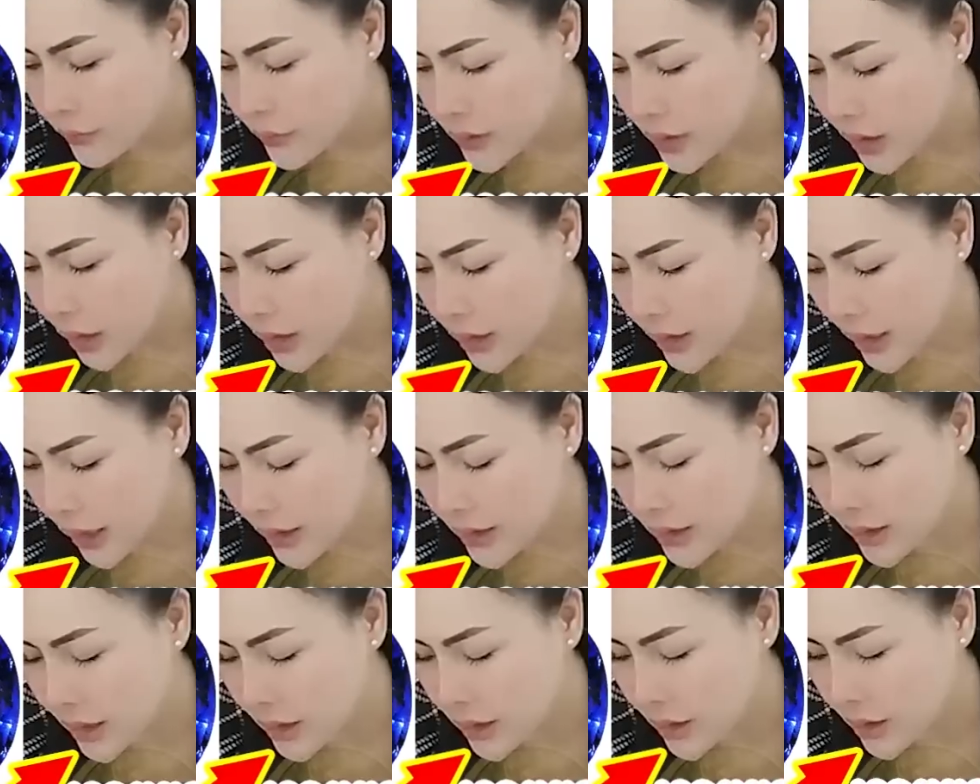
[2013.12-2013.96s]
trần
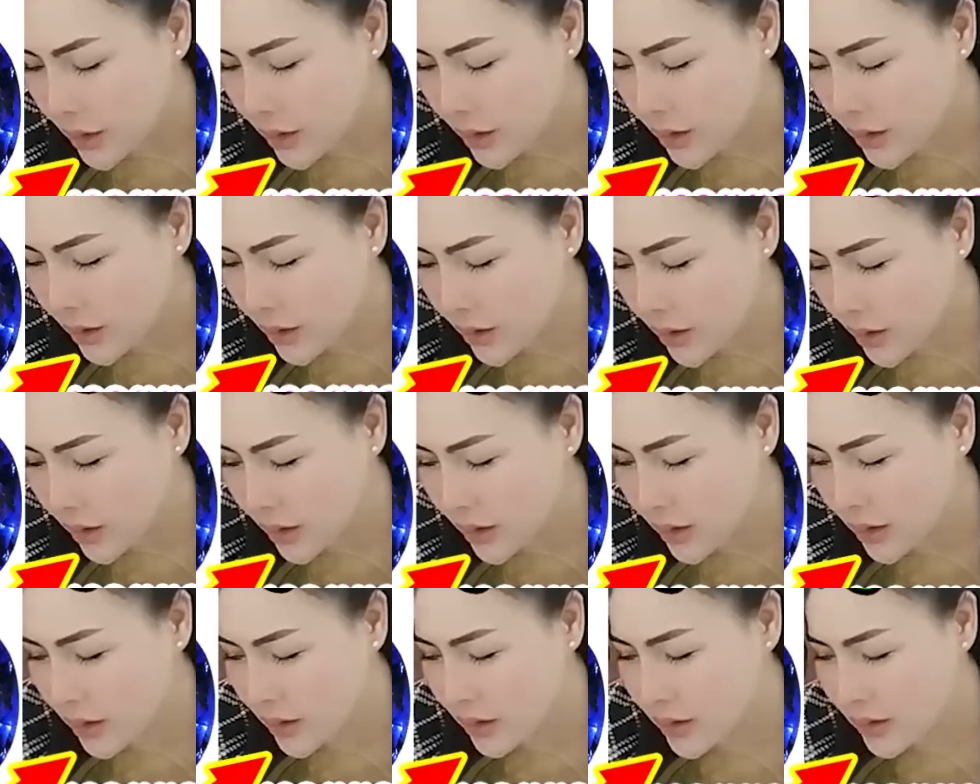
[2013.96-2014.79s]
này dây
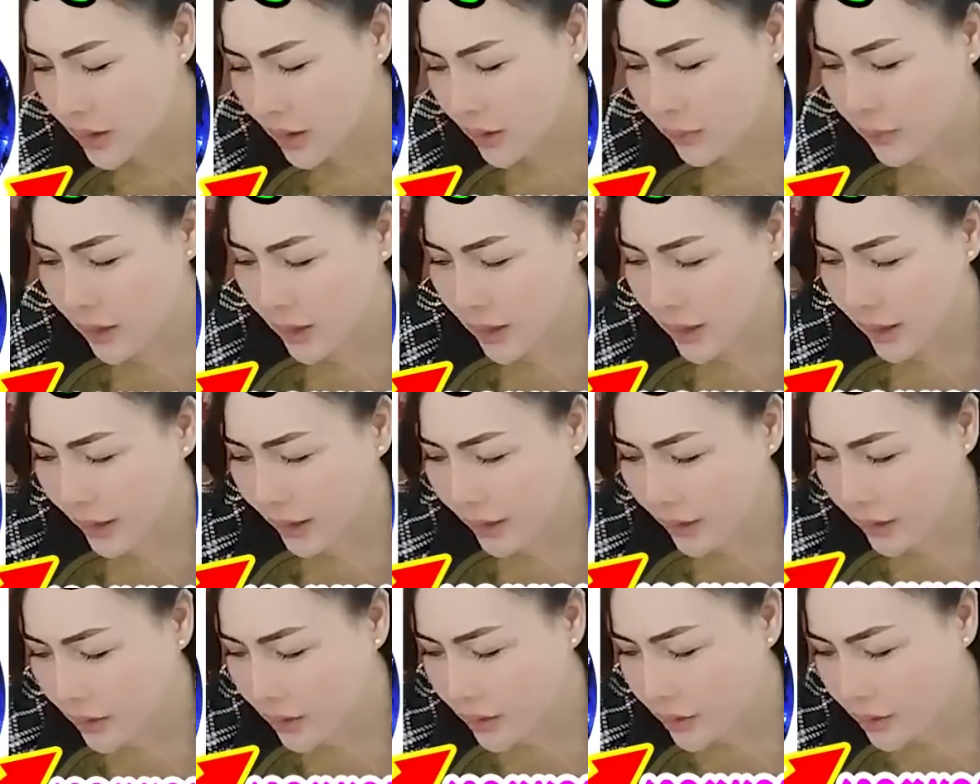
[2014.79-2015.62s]
ơi trần mình
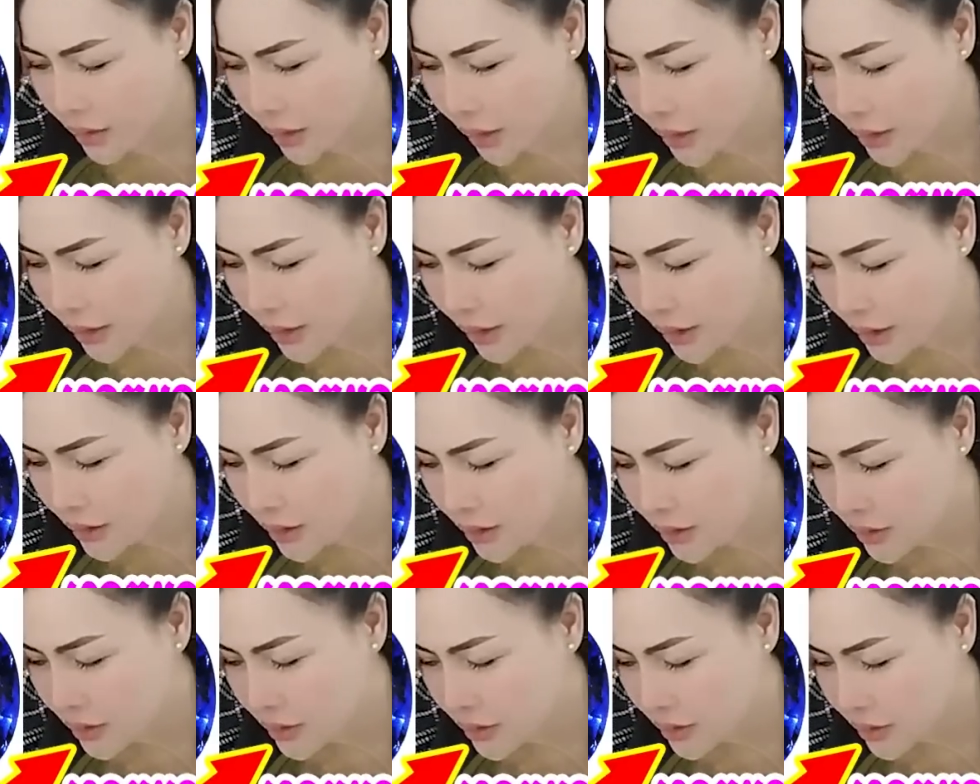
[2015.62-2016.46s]
la hạt
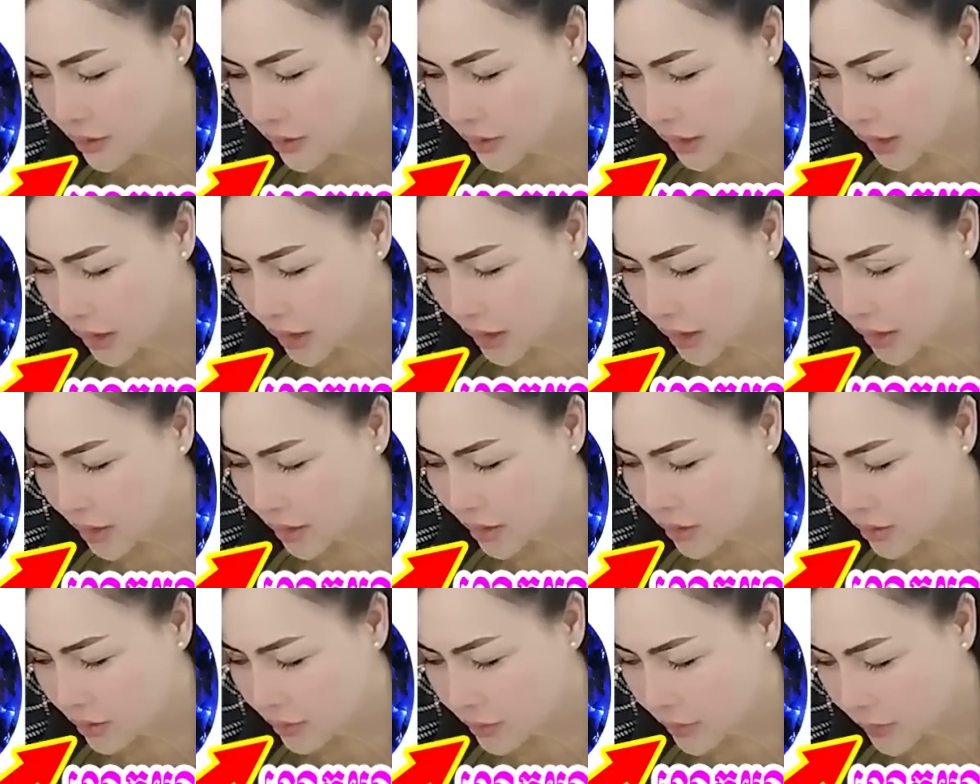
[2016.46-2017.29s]
ấy hạt
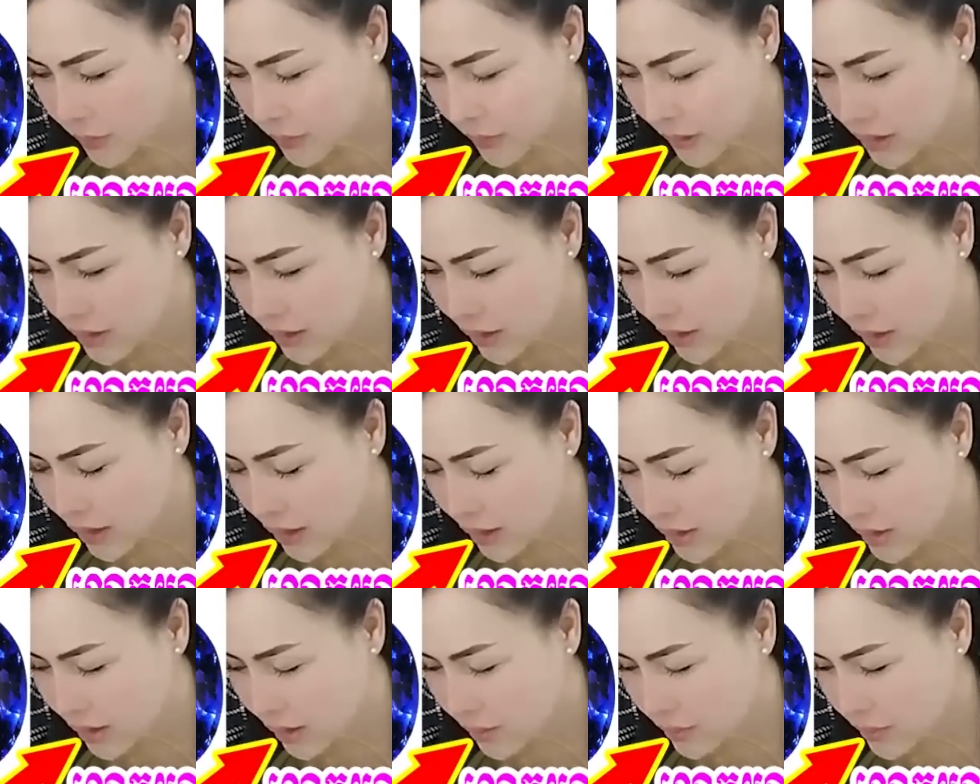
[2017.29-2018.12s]
ấy mình bật tê
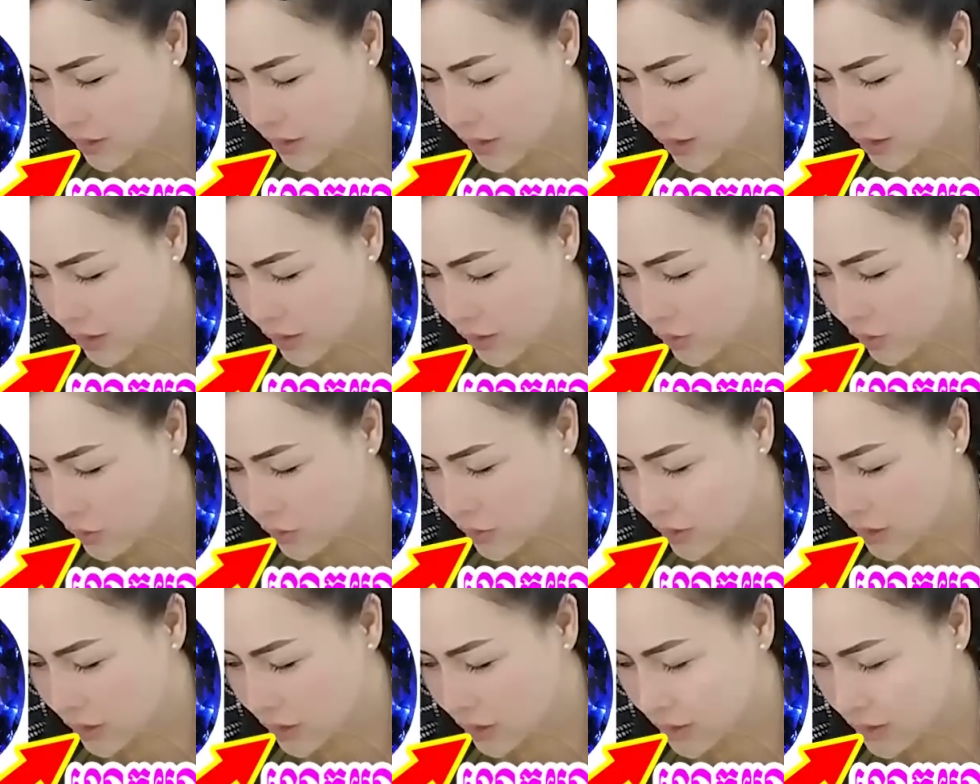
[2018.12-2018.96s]
dây mưa đằng cột
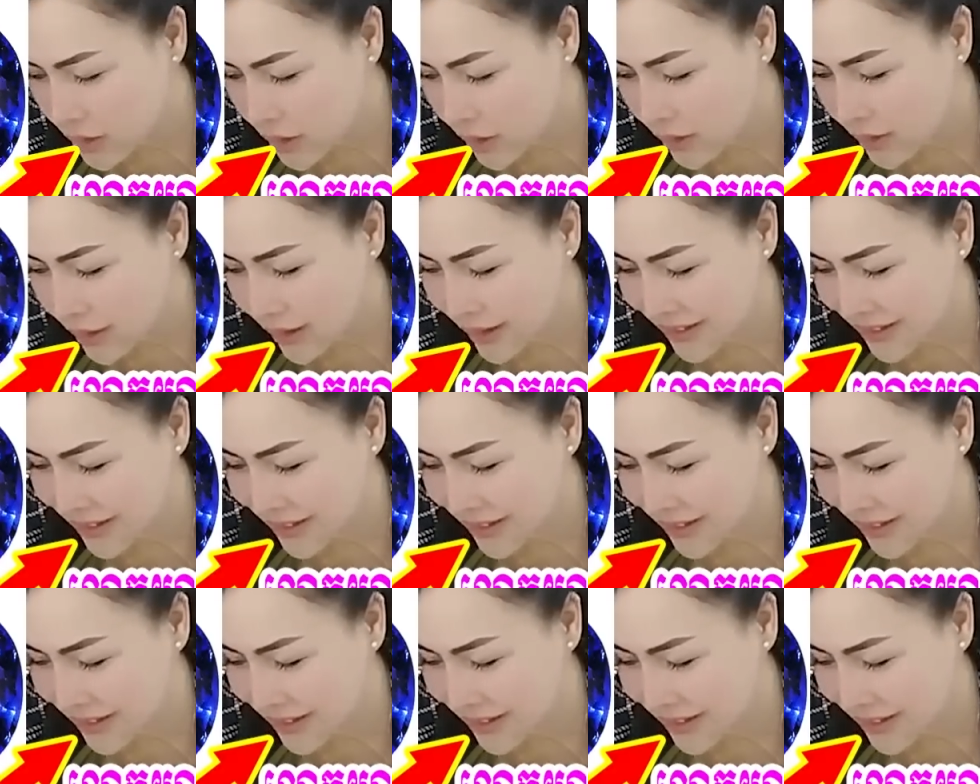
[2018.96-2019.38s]
đường chẳng